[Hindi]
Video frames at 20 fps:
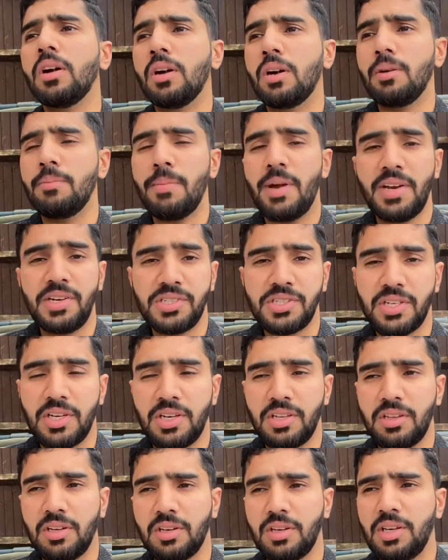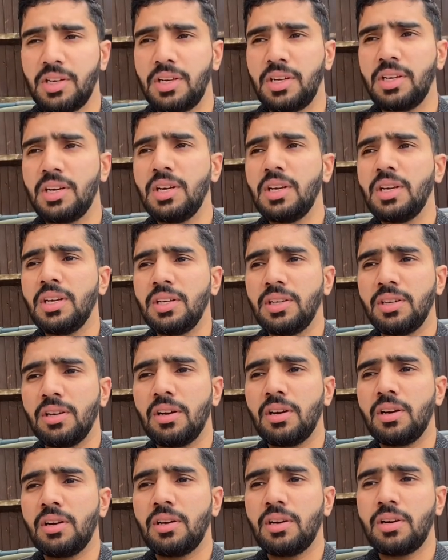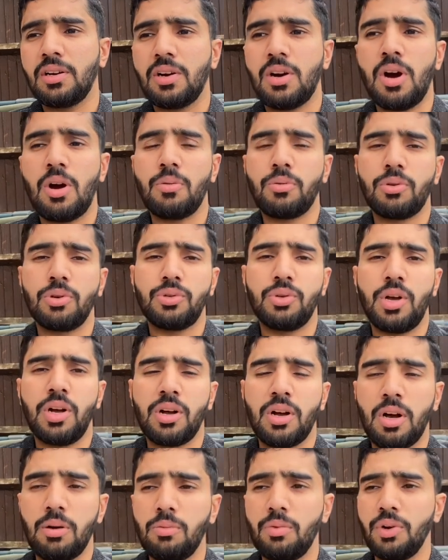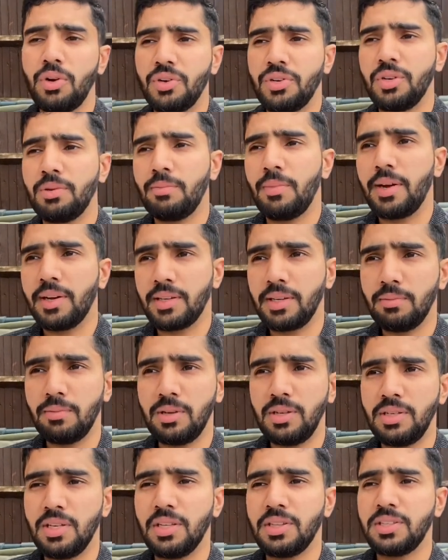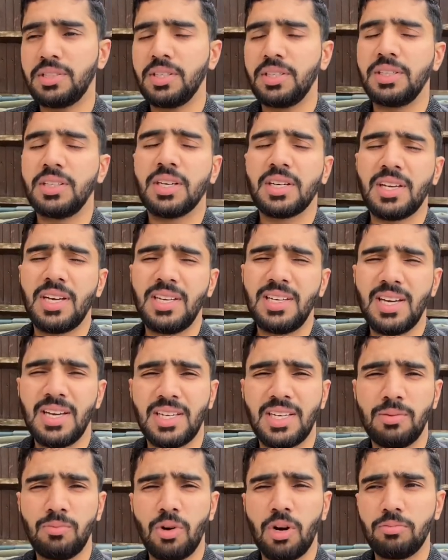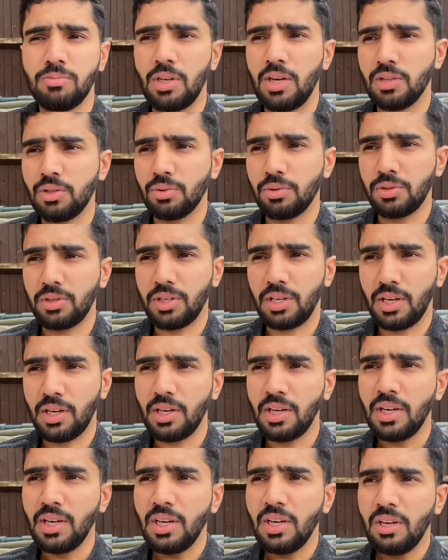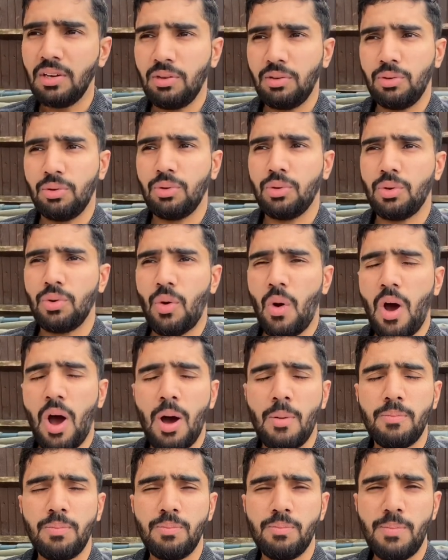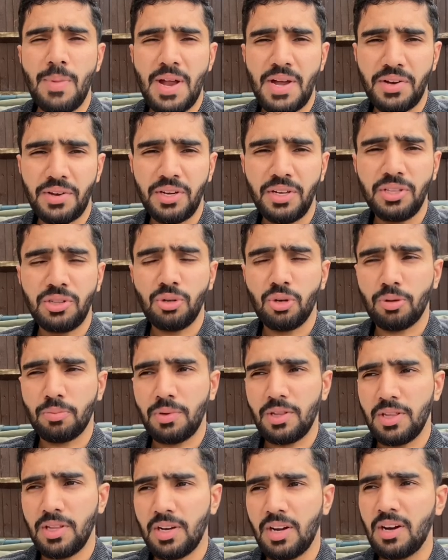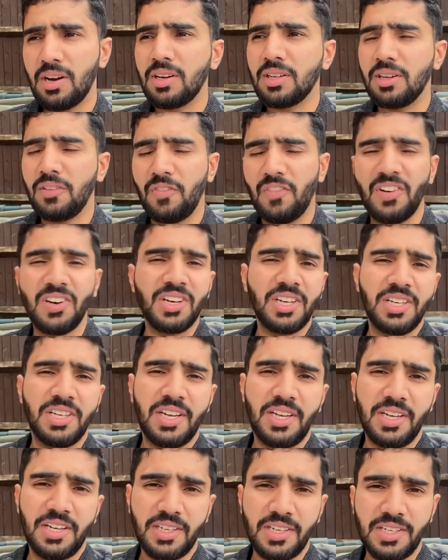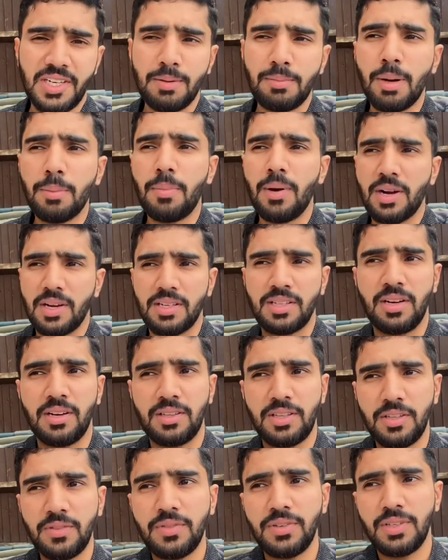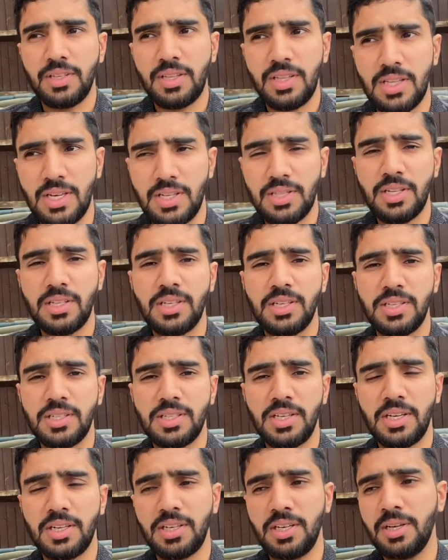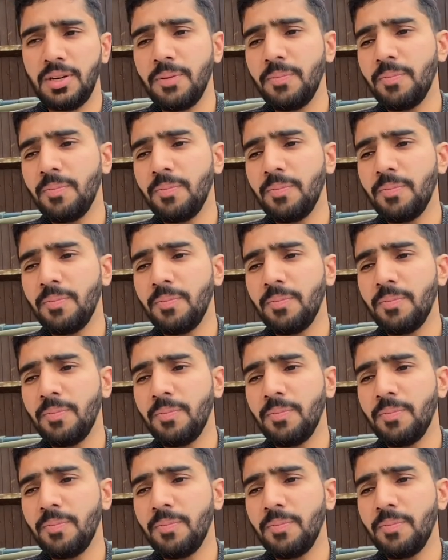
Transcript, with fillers: मैनेज कर सकें या आपको जो है अकामोडेशन महंगी मिल जाती है या कई ऐसे मामला होते हैं तो आप मैंटली तौर पर ज़रा फ्री रहेंगे जब आप पाकिस्तान से फ़ीस ज़्यादा लेके आएंगे